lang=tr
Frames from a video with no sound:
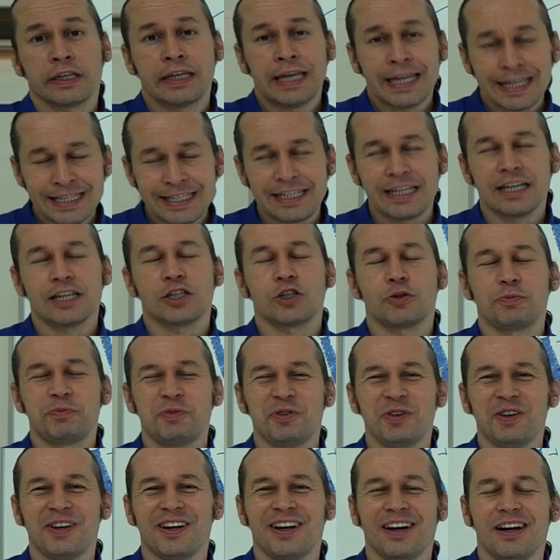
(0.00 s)

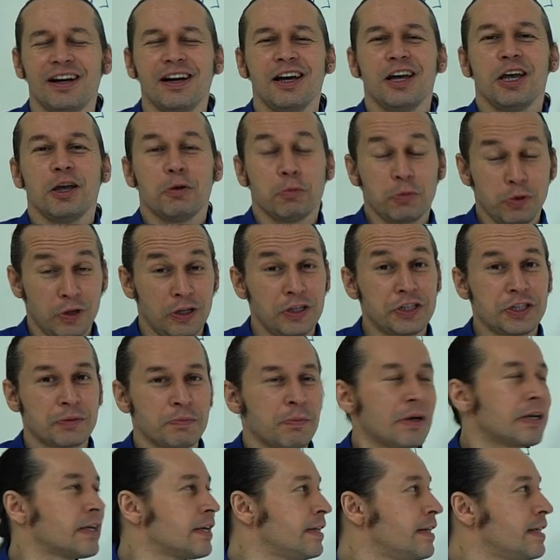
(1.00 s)
Geschirrspüler
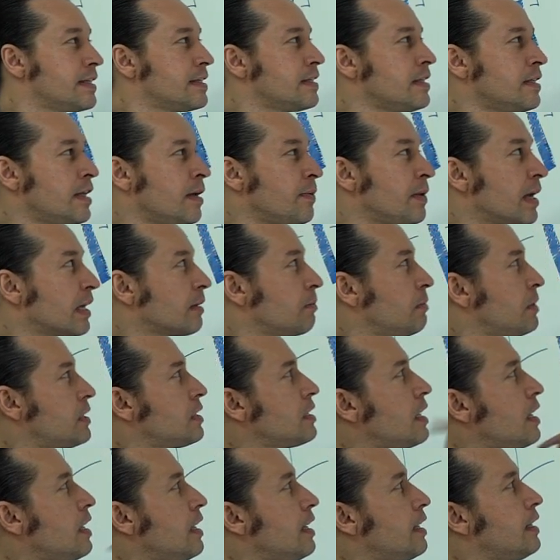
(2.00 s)
bulaşık makinesi
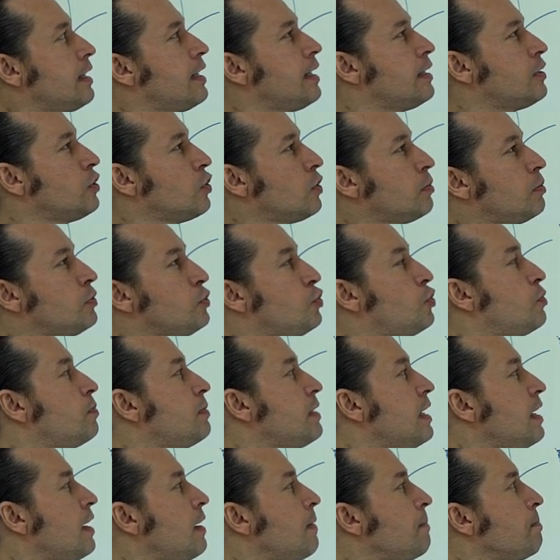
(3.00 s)
demekmiş. Ne diyor bu
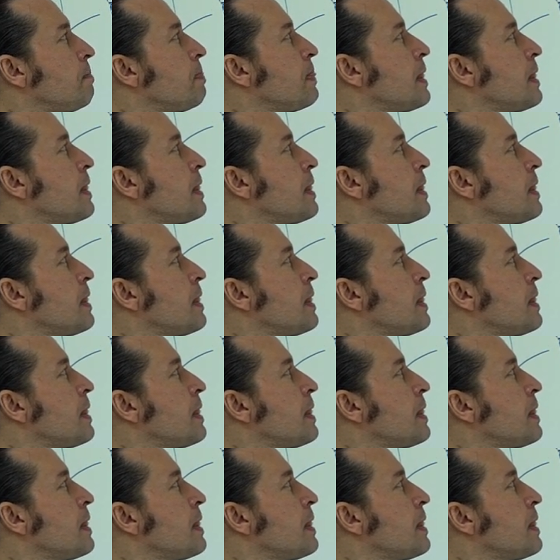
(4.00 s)
cümle?